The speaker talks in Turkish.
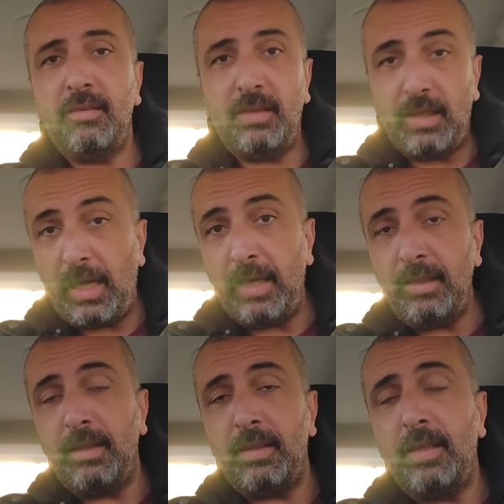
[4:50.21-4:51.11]

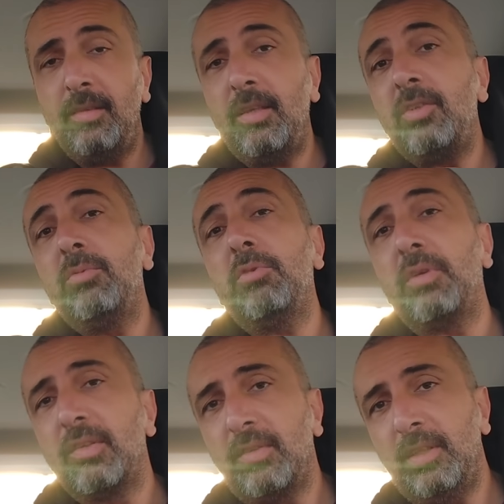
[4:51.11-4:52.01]
sirayet ettiğini seçim
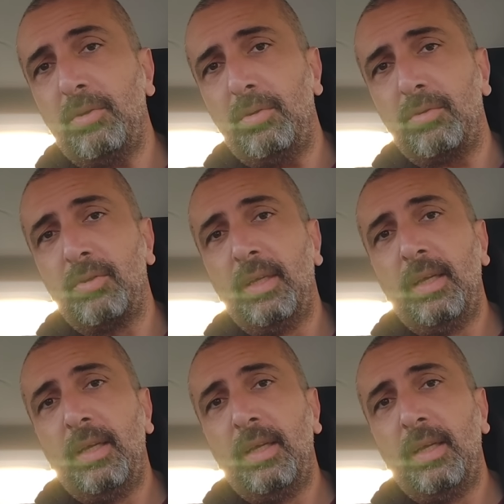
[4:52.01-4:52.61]
sonrasında gördük.